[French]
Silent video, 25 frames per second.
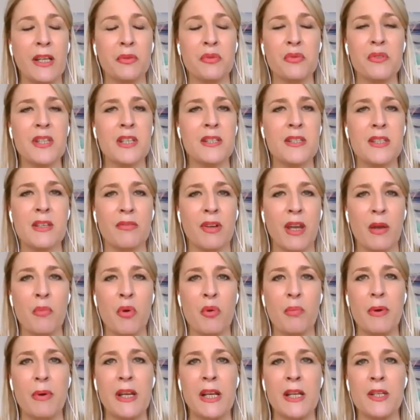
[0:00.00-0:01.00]
Donc ça, c'est
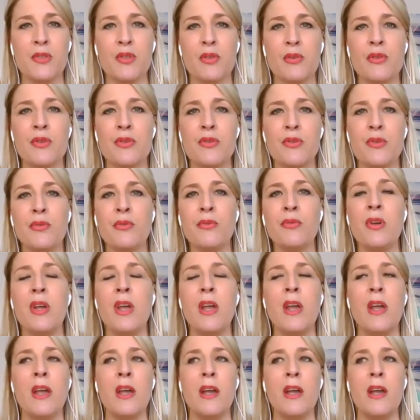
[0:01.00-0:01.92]
vraiment pas la solution.